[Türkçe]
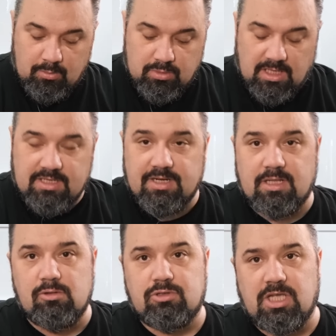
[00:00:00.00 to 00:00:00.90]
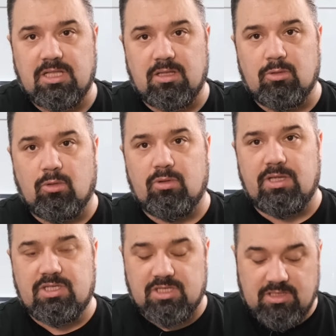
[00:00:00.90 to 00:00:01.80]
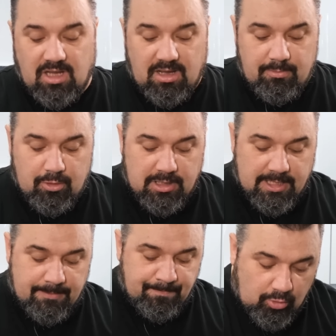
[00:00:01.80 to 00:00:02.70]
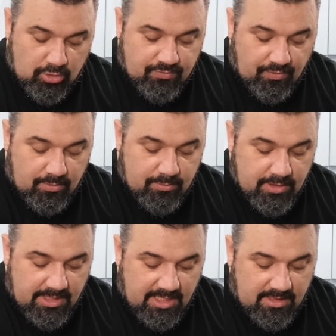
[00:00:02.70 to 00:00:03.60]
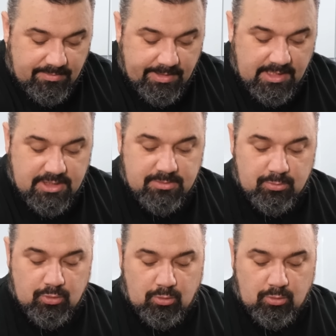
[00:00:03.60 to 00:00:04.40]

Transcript: Bunlar granül şeklinde olduğu için daha böyle toz formuna getirmek için bunu